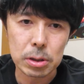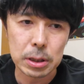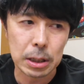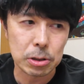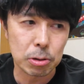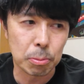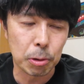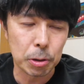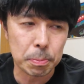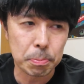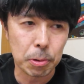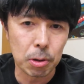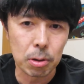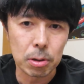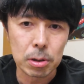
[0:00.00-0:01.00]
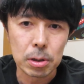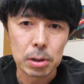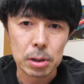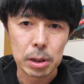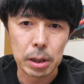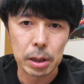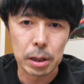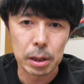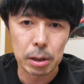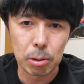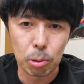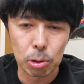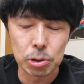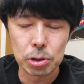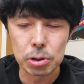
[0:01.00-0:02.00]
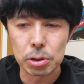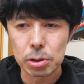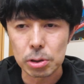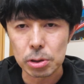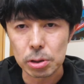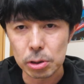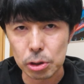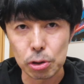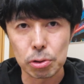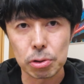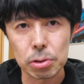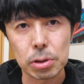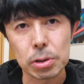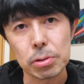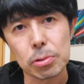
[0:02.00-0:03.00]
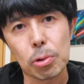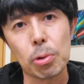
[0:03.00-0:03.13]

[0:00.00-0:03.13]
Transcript: 35もう1本、えー、50、90っていう。